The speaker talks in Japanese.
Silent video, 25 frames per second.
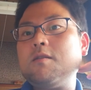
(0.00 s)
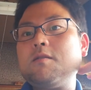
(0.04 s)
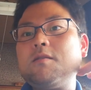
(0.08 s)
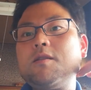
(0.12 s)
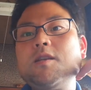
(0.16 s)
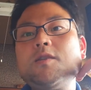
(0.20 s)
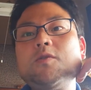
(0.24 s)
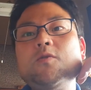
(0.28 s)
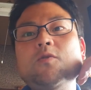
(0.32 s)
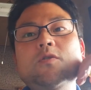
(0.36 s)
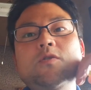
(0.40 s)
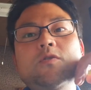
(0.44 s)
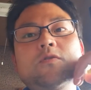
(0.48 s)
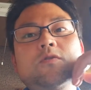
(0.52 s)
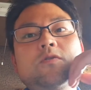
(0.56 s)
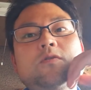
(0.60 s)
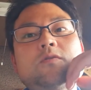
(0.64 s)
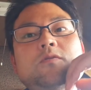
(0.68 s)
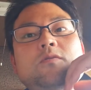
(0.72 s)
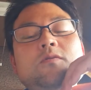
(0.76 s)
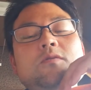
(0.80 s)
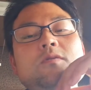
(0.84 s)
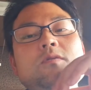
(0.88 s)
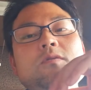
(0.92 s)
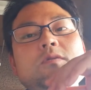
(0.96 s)
で、そういう
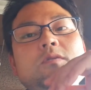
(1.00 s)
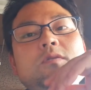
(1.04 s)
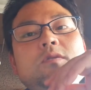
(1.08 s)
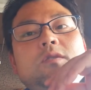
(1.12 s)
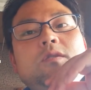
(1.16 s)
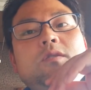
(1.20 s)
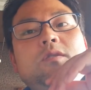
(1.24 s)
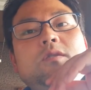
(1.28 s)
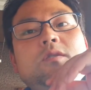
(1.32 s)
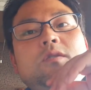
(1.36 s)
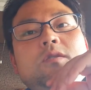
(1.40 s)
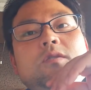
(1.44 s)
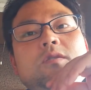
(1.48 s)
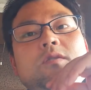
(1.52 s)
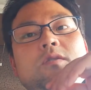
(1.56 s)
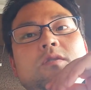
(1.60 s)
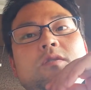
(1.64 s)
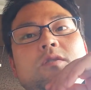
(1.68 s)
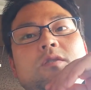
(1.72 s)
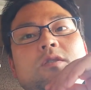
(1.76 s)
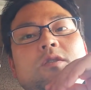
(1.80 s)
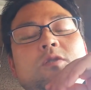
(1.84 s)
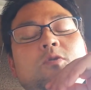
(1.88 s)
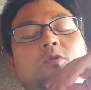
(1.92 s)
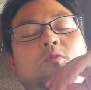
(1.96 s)
引
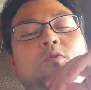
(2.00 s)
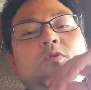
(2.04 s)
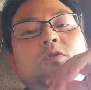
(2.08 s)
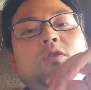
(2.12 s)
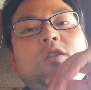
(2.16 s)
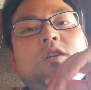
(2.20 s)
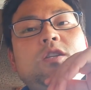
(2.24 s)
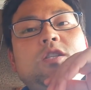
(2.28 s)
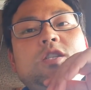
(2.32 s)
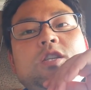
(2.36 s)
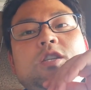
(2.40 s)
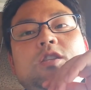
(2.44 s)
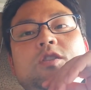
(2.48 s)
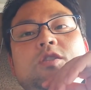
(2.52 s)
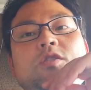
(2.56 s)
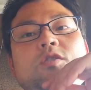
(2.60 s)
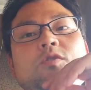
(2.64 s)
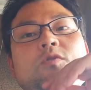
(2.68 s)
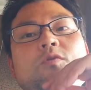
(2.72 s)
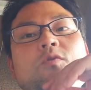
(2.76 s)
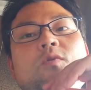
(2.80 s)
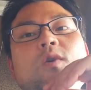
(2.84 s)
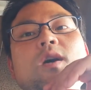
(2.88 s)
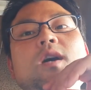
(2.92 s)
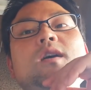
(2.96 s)
きこもってた時期って
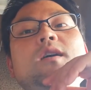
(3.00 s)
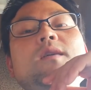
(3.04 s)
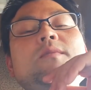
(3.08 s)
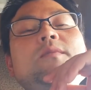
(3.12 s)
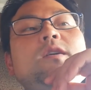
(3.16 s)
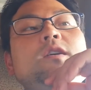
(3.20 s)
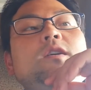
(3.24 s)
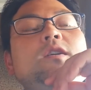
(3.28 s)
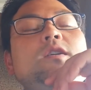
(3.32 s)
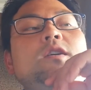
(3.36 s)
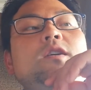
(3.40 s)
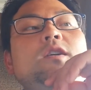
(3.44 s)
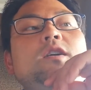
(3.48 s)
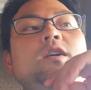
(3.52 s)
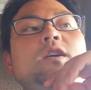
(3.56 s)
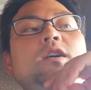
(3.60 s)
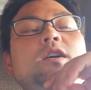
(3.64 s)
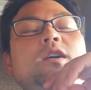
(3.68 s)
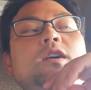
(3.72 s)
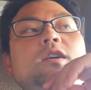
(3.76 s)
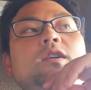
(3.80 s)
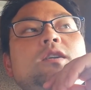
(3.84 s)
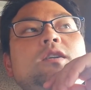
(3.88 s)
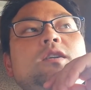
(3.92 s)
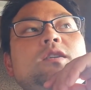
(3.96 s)
いうのは、
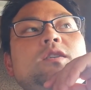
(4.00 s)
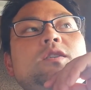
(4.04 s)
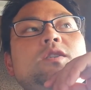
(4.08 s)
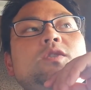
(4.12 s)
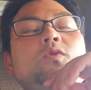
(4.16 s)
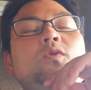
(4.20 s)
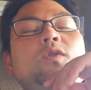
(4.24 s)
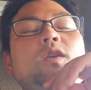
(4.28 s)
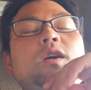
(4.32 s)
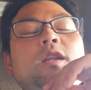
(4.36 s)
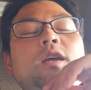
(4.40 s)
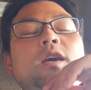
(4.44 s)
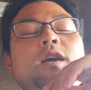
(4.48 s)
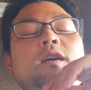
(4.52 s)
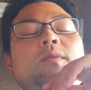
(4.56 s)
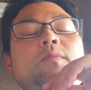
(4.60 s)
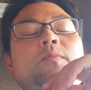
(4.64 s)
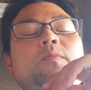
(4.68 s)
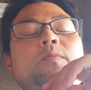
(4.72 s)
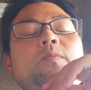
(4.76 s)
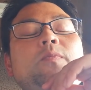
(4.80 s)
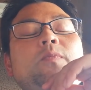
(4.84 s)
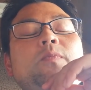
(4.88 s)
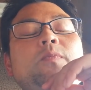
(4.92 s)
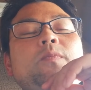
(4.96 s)
そうだね。
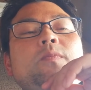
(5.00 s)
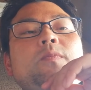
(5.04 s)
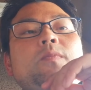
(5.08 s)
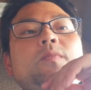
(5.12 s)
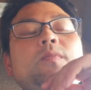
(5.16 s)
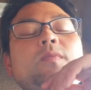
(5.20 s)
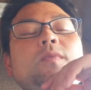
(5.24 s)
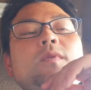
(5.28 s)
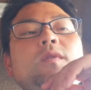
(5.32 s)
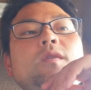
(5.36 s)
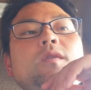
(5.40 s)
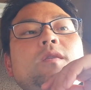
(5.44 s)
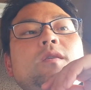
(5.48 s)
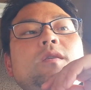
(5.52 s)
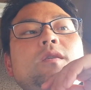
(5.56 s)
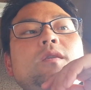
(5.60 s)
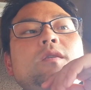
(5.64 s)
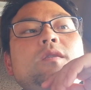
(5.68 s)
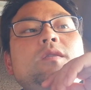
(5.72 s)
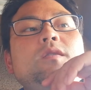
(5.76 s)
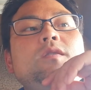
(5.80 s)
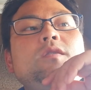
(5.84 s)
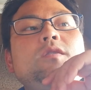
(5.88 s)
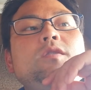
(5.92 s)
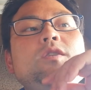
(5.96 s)

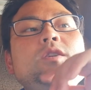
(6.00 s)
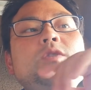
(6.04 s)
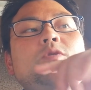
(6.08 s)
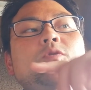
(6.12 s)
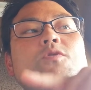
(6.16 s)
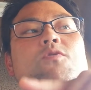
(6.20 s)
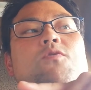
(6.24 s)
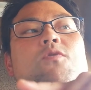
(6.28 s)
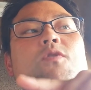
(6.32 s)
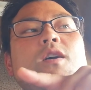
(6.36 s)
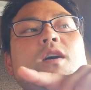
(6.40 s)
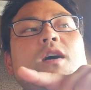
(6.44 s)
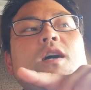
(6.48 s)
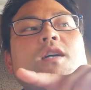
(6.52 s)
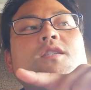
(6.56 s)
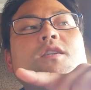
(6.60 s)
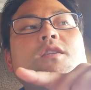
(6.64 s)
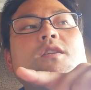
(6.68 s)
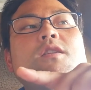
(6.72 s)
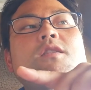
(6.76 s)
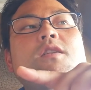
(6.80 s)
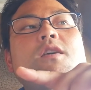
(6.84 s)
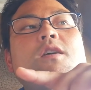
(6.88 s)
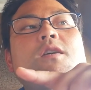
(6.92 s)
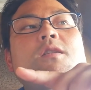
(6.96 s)
一つの会社
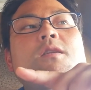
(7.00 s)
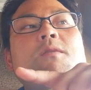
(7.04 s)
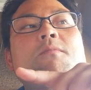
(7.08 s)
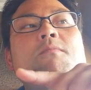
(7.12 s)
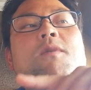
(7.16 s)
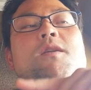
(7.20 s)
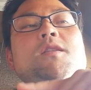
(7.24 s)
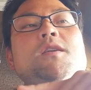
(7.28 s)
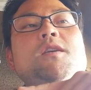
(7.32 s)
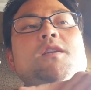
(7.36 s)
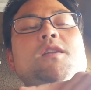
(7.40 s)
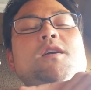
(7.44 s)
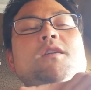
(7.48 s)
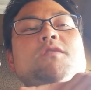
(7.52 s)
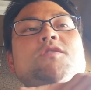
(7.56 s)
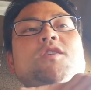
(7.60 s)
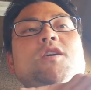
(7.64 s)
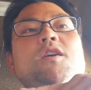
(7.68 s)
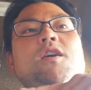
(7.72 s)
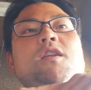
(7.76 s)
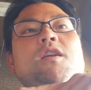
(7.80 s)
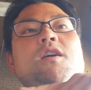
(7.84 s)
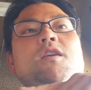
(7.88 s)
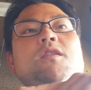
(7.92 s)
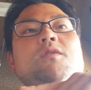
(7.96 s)
で定年までいなくちゃ
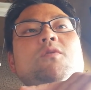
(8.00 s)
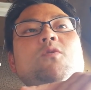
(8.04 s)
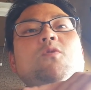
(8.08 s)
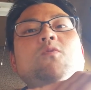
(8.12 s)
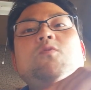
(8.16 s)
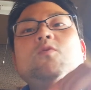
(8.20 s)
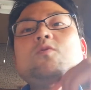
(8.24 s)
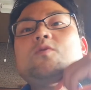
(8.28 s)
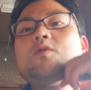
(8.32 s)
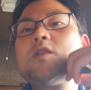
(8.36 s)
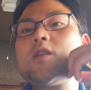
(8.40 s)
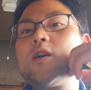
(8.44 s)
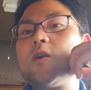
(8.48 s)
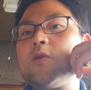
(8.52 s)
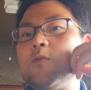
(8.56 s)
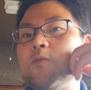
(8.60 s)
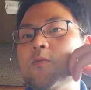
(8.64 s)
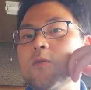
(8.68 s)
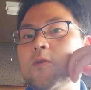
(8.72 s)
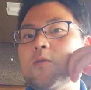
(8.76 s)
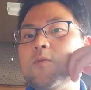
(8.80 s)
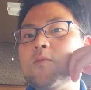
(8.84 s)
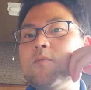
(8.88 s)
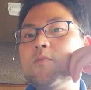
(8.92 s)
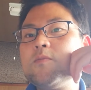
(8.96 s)
いけないって思ってたの
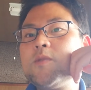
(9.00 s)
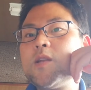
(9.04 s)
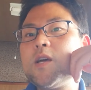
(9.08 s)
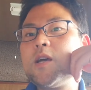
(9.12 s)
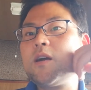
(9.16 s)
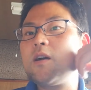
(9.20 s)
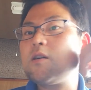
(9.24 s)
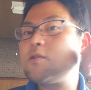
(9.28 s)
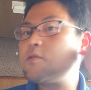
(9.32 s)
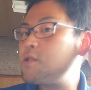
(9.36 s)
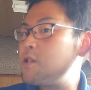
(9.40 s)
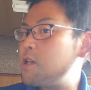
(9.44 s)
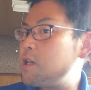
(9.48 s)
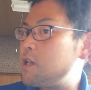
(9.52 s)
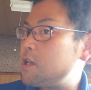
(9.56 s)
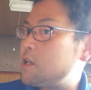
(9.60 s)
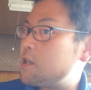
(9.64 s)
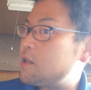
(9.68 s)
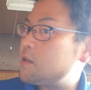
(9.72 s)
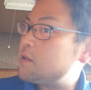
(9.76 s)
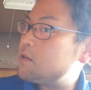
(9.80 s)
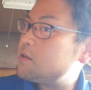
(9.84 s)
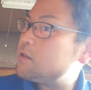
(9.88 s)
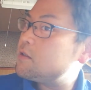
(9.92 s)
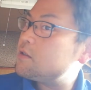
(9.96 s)
も、大学
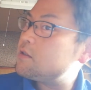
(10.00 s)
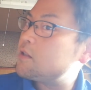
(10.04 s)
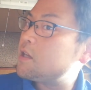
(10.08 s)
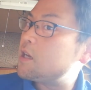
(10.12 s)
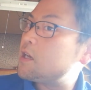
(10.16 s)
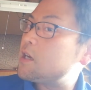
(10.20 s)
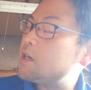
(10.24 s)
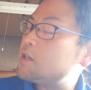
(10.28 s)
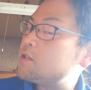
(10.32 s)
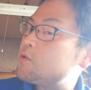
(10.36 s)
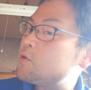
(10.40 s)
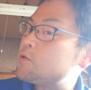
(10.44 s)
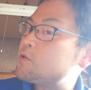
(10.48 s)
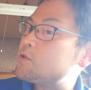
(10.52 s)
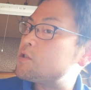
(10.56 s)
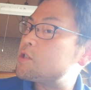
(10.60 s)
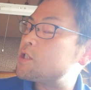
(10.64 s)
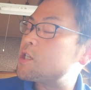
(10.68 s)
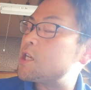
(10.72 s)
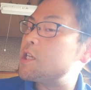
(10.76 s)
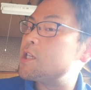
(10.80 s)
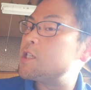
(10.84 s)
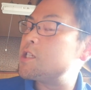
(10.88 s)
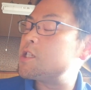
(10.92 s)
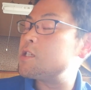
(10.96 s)
卒し
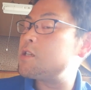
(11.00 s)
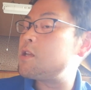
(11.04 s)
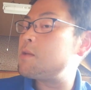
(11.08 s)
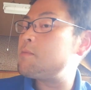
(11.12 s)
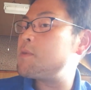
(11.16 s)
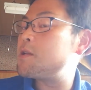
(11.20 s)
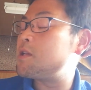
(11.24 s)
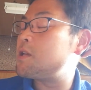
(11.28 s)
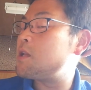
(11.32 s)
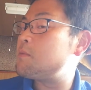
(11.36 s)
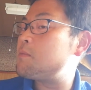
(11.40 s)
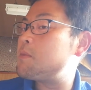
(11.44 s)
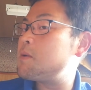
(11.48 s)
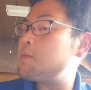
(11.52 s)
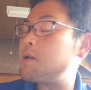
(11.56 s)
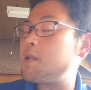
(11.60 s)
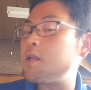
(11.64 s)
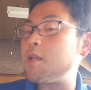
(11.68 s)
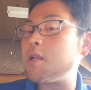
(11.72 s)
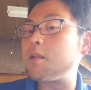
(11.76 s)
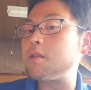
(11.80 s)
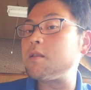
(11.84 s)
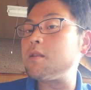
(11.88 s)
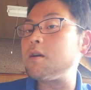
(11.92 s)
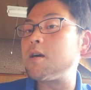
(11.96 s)
て1年目、2年目ま
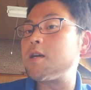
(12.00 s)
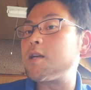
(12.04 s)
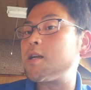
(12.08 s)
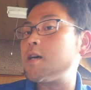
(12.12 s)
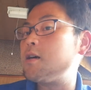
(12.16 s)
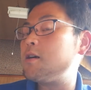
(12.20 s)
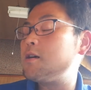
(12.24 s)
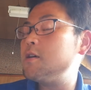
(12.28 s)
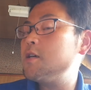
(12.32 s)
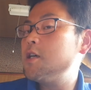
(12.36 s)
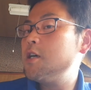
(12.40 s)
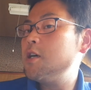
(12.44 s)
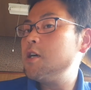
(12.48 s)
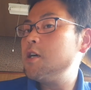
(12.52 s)
でだったから、